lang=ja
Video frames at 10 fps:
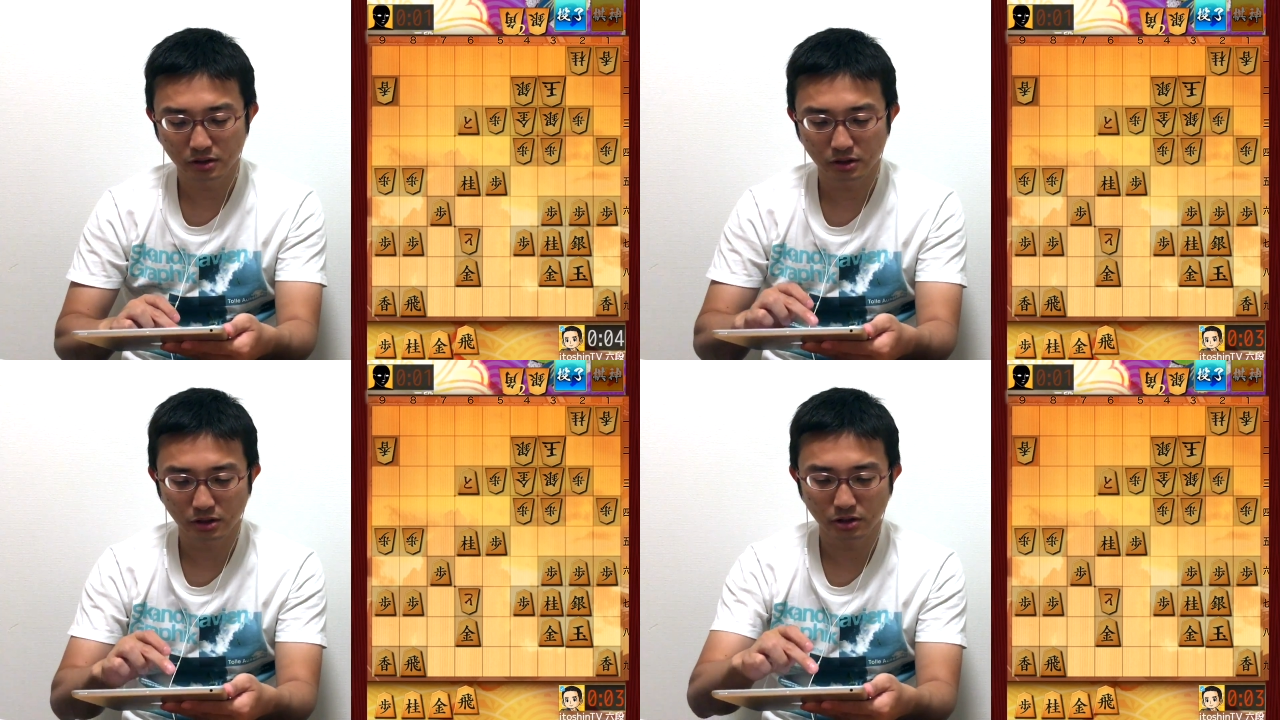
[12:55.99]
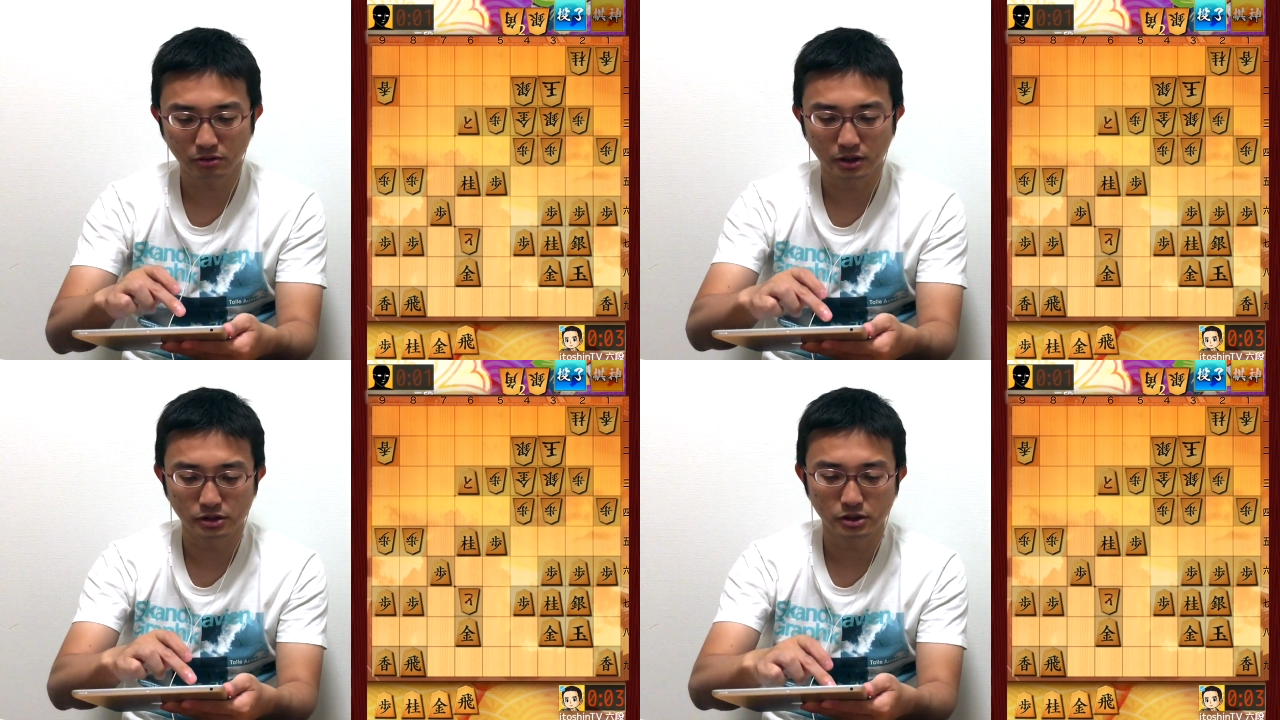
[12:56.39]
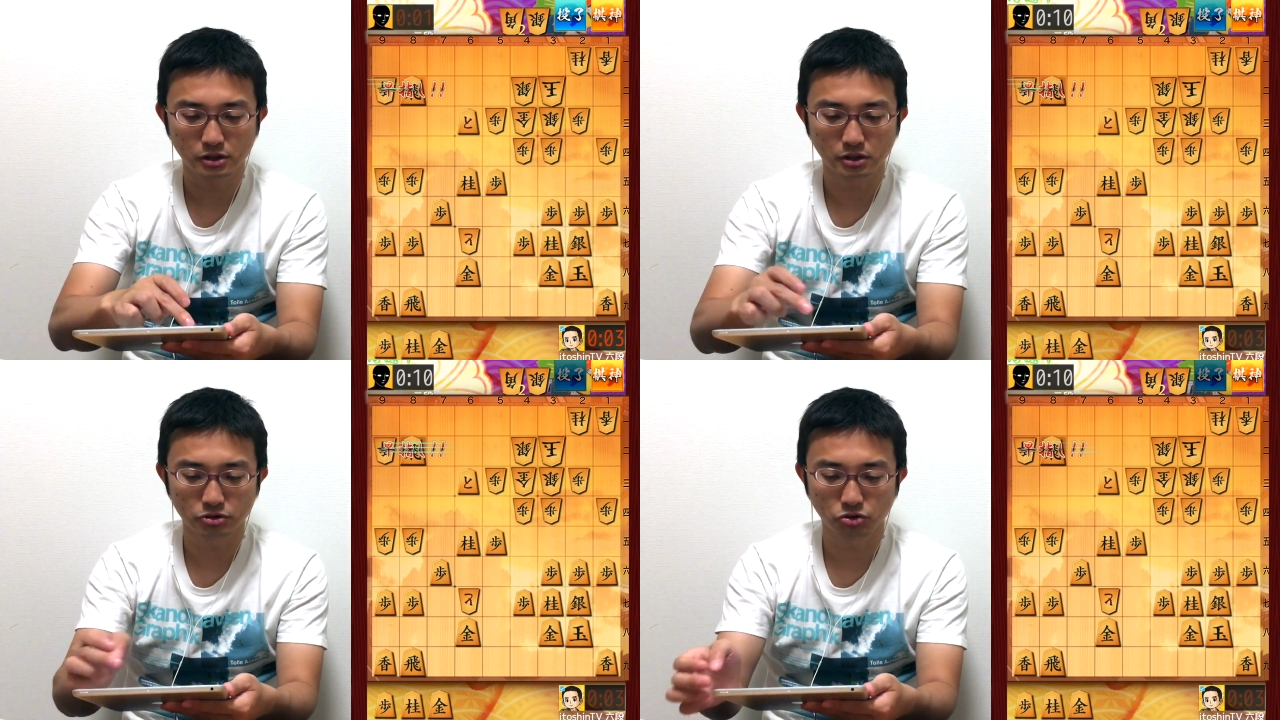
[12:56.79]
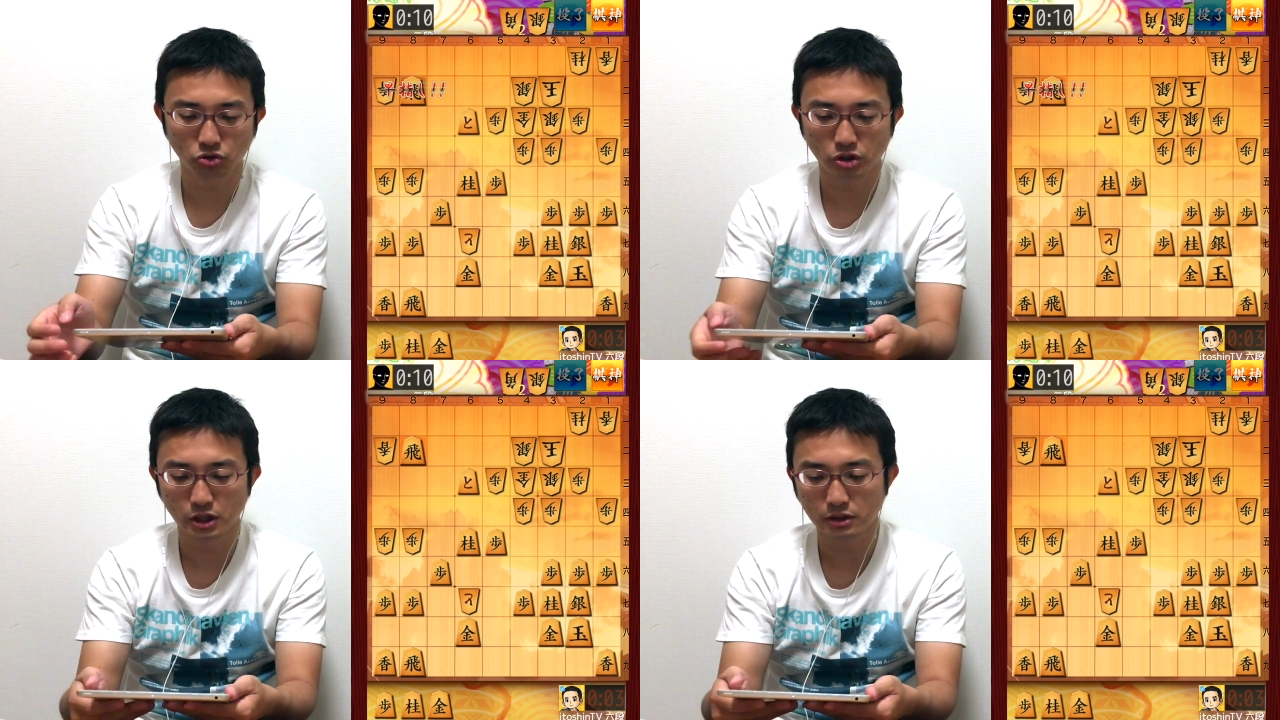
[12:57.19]
7二を8三角ちょっ
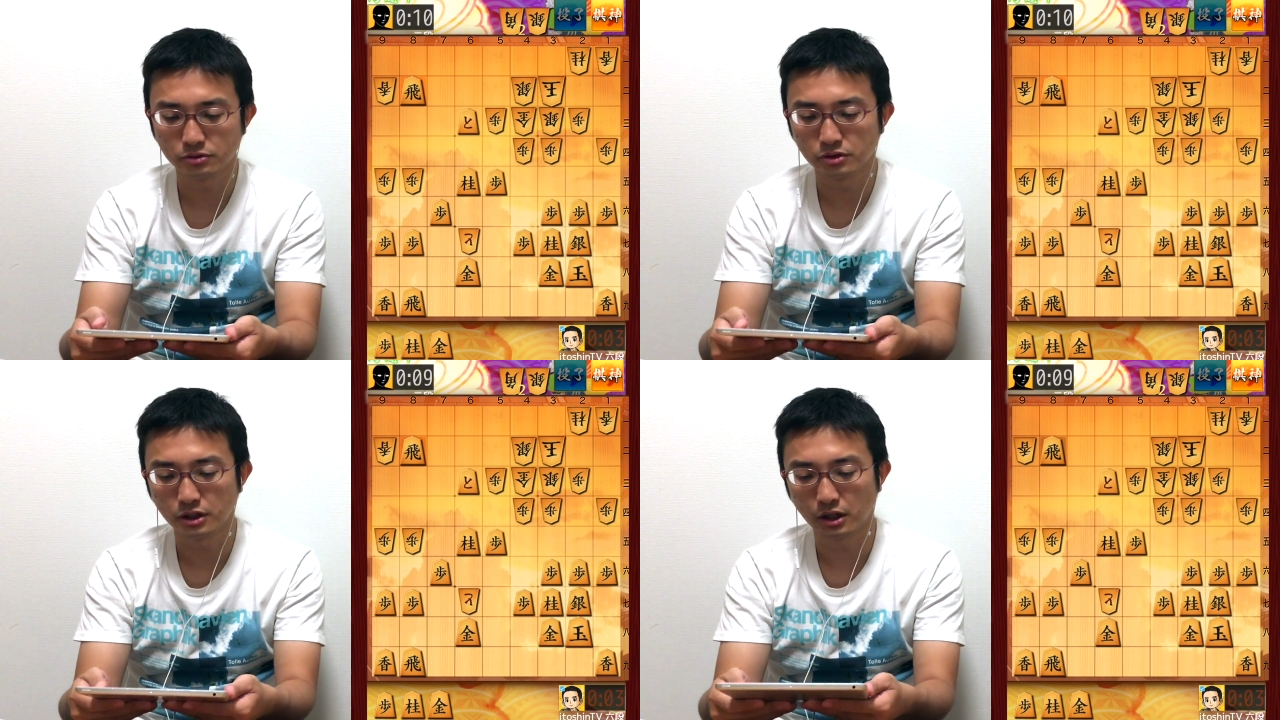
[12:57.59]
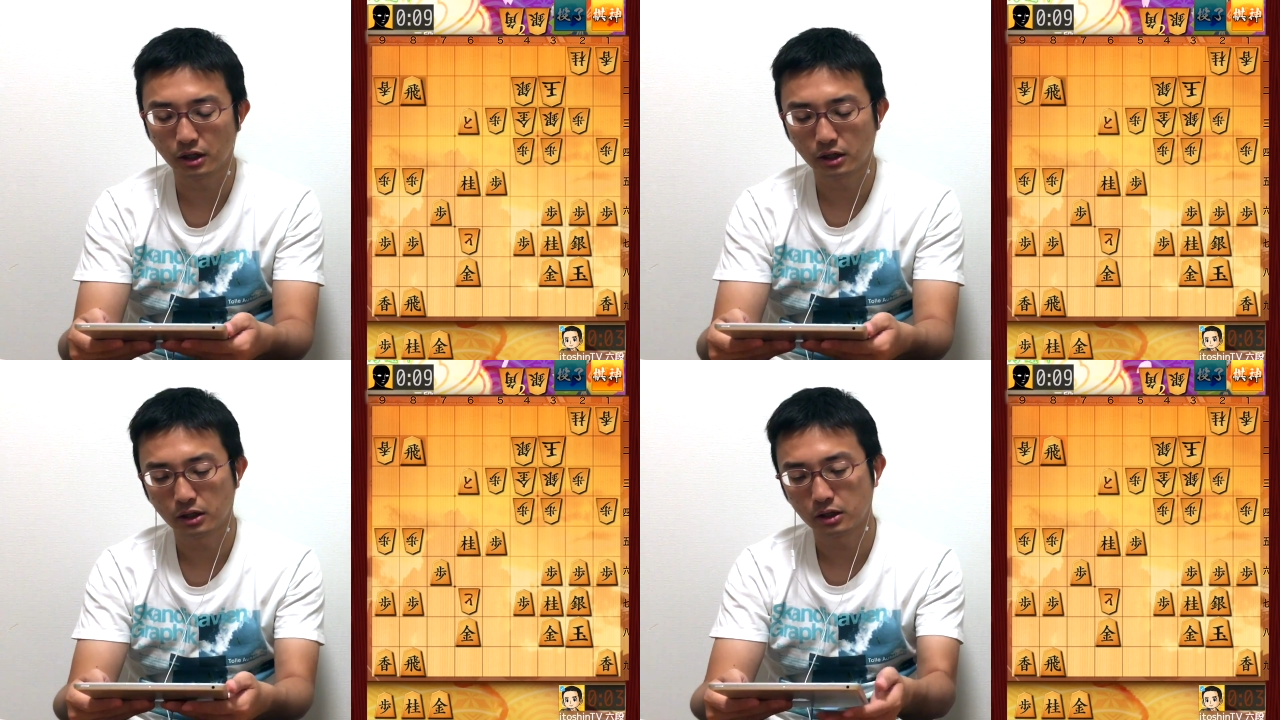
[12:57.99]
と嫌うんで、